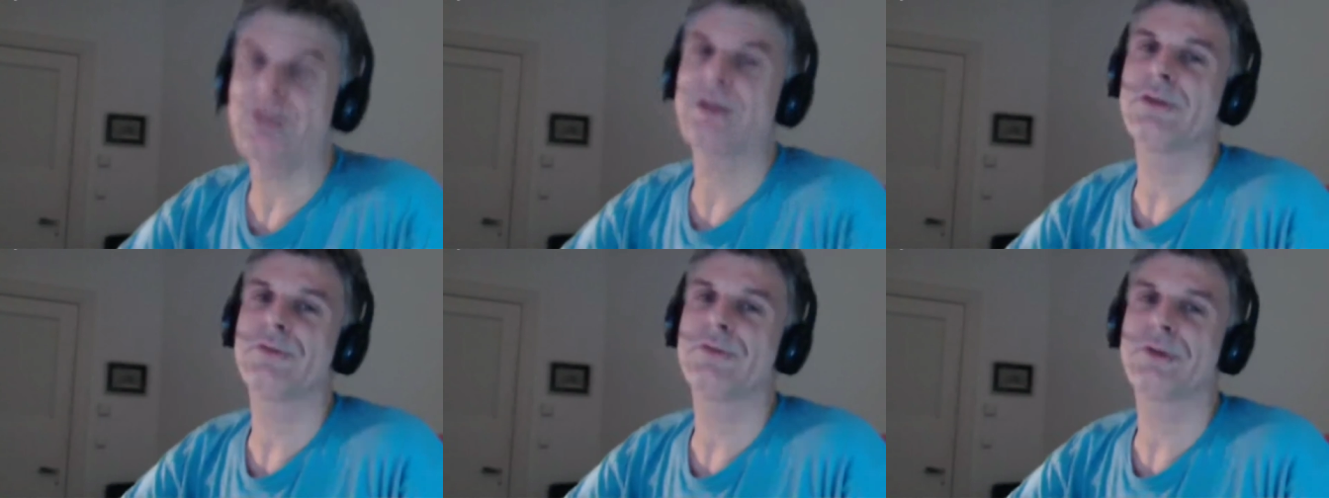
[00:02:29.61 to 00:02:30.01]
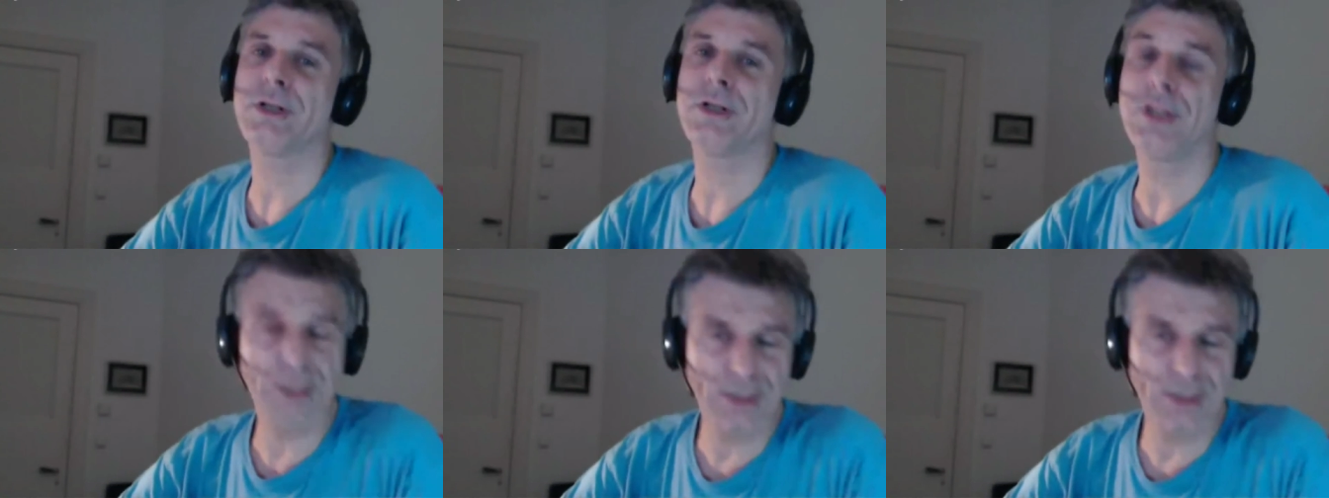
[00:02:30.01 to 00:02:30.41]
ist
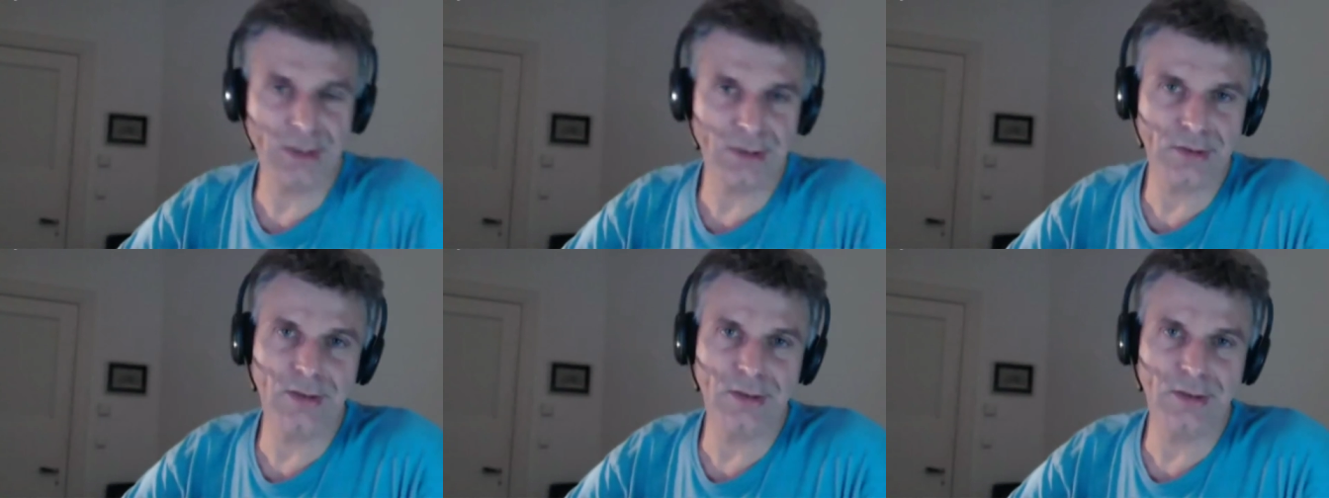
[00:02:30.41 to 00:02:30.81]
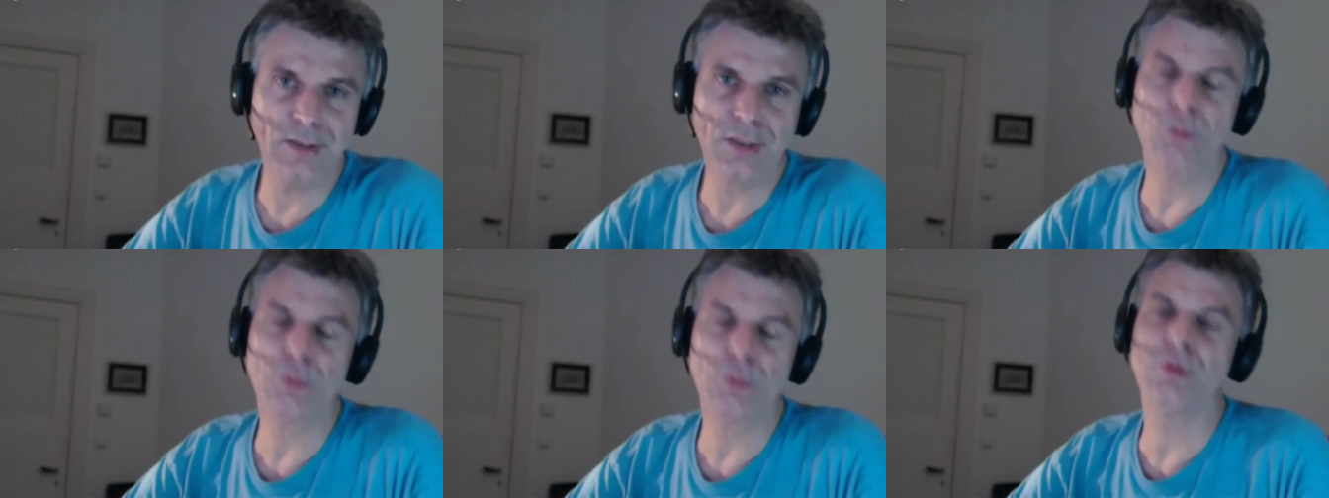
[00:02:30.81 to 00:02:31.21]
Lilly, die
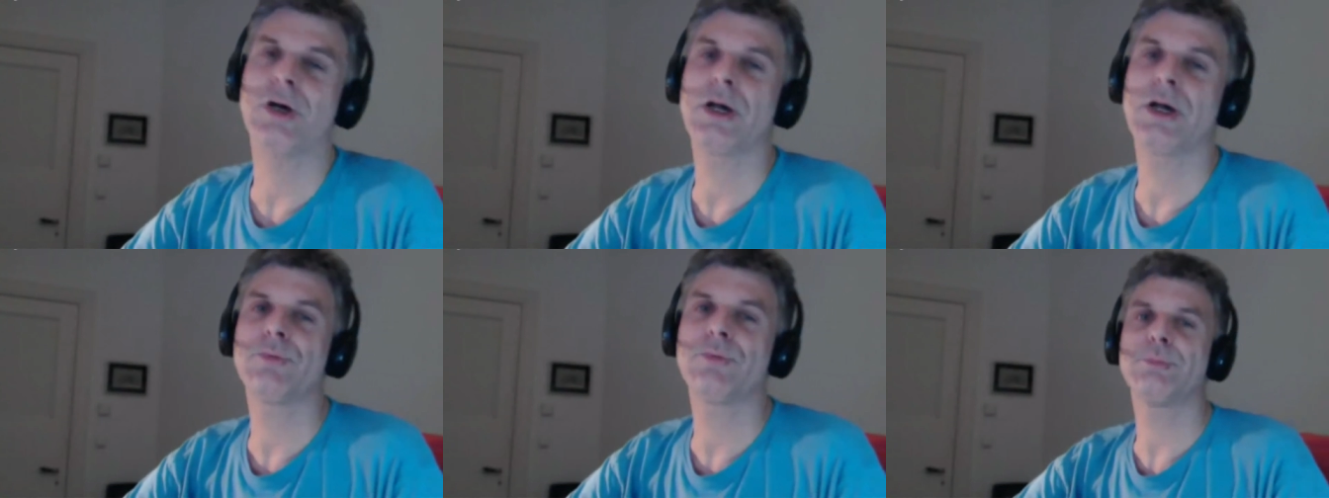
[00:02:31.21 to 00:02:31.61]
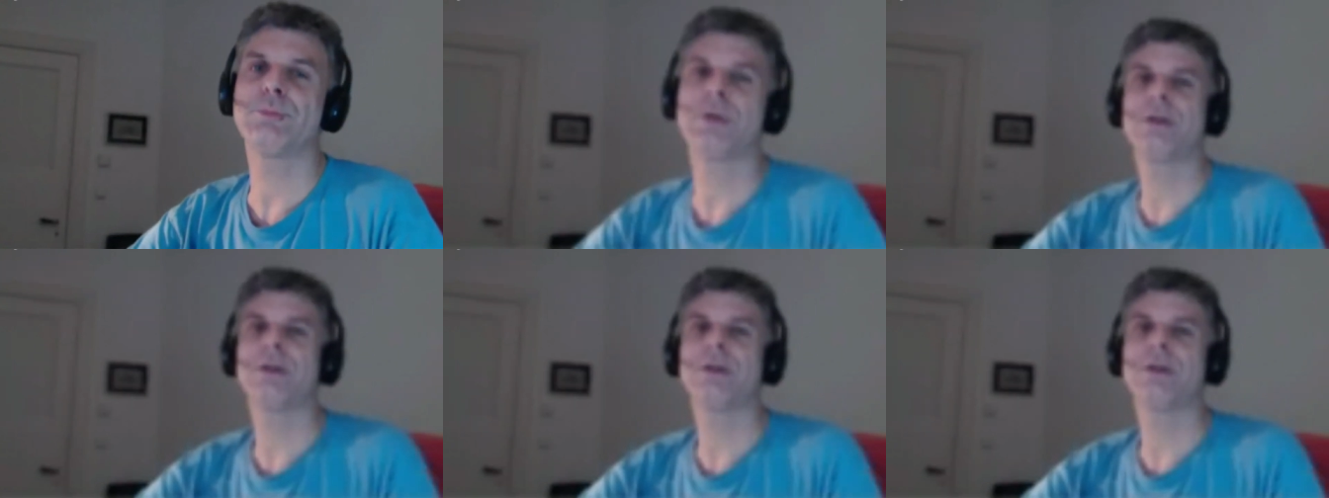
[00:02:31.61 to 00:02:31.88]
auch einfach mit